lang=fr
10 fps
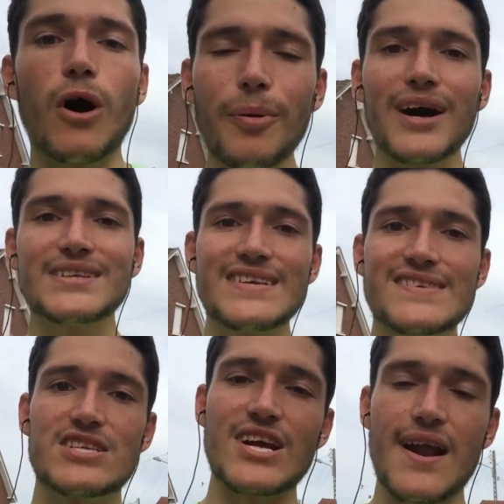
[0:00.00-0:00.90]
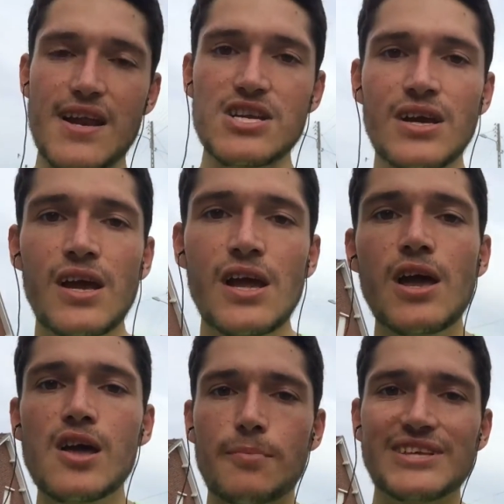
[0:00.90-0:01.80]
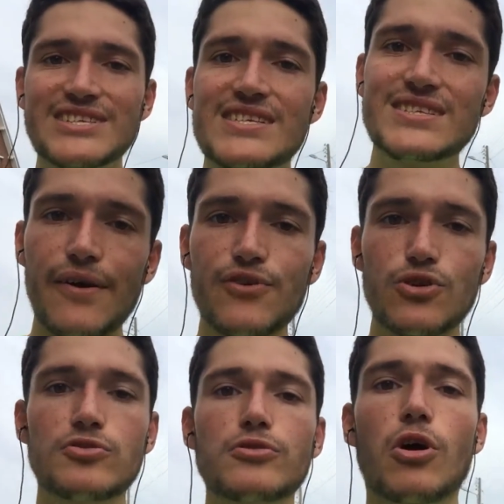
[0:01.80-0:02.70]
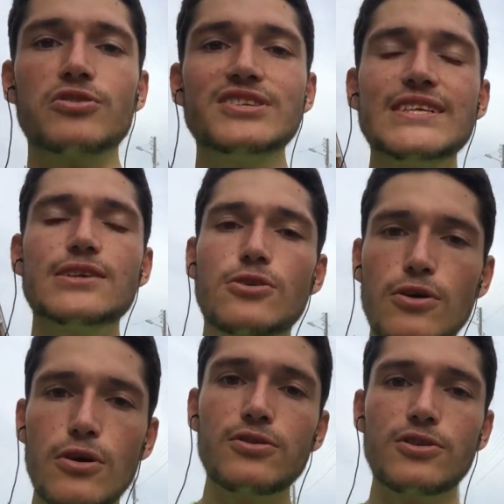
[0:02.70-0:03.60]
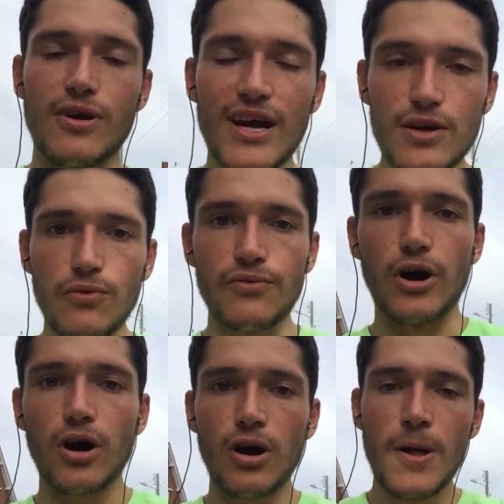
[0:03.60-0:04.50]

embrassé ces challenges parce qu'ils savent que tu grandis que dans l'inconfort.